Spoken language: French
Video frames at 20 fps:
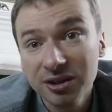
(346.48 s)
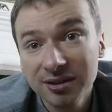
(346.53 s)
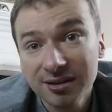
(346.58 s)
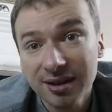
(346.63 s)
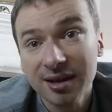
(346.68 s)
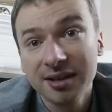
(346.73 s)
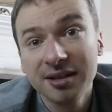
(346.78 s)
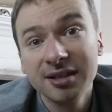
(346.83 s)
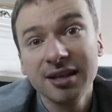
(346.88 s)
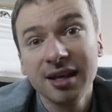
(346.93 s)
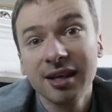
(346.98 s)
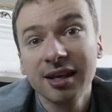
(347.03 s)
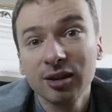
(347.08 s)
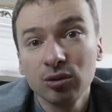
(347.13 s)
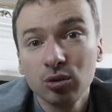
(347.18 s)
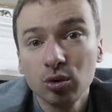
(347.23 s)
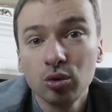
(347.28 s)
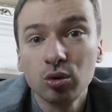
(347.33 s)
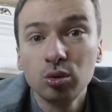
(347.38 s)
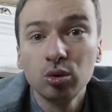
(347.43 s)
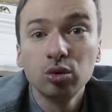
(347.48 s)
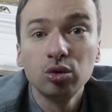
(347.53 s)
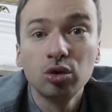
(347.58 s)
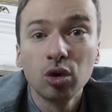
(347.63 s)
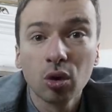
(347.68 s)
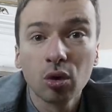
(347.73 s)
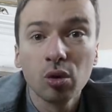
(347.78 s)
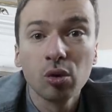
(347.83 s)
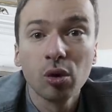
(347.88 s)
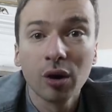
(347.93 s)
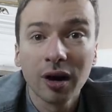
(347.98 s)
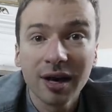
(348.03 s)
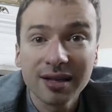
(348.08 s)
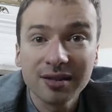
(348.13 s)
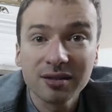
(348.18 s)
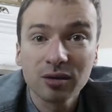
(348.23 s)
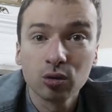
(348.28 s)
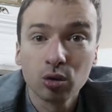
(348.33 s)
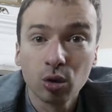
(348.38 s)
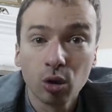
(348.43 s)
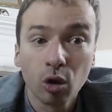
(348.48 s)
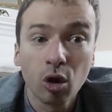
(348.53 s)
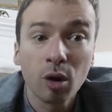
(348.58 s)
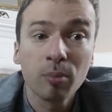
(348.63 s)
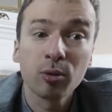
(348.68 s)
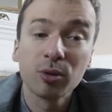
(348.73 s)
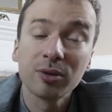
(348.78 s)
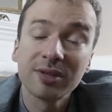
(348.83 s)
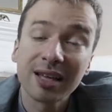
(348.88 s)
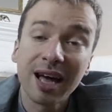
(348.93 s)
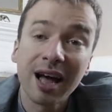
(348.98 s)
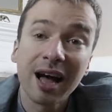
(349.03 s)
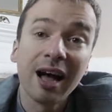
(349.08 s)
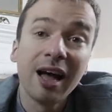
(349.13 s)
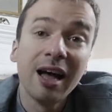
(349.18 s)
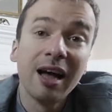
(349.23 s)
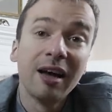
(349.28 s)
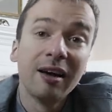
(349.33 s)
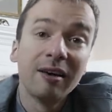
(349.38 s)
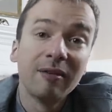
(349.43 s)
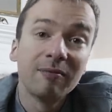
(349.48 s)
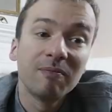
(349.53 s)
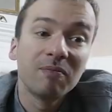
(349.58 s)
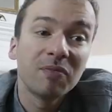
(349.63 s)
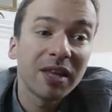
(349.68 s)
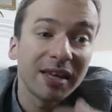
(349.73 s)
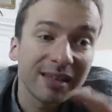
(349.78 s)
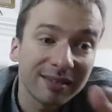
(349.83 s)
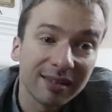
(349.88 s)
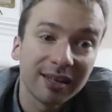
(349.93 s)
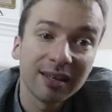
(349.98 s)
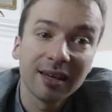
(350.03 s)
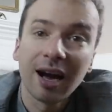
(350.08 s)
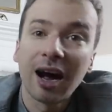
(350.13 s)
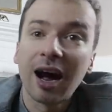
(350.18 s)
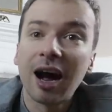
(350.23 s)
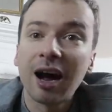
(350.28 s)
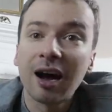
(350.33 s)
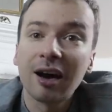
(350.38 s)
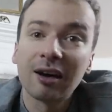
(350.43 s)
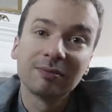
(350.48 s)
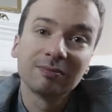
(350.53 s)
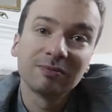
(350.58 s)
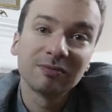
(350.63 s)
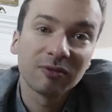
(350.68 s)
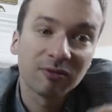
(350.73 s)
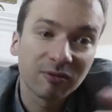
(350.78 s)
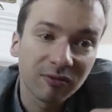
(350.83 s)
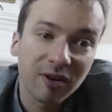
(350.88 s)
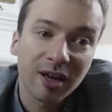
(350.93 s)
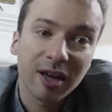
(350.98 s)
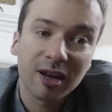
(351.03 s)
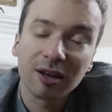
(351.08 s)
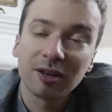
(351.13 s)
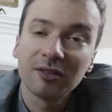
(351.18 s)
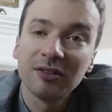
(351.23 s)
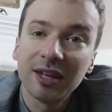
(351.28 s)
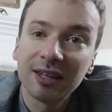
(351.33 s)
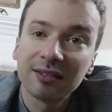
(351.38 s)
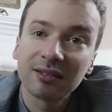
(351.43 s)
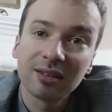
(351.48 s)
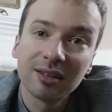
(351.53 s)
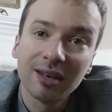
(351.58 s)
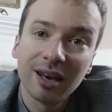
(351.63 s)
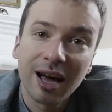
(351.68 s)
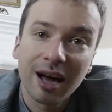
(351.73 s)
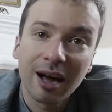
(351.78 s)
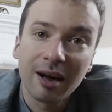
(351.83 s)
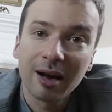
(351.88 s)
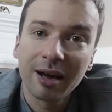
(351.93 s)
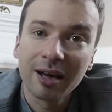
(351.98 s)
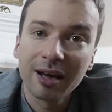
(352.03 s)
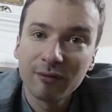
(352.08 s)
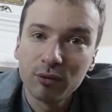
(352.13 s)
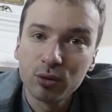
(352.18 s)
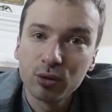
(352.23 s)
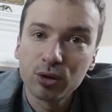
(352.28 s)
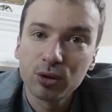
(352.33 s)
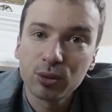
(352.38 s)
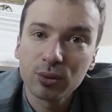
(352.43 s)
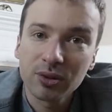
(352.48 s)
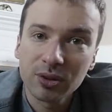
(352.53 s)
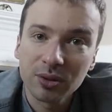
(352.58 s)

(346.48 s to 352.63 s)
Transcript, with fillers: Italie et du coup dans le reste de l'Europe, que ça a aidé à faire naître la révolution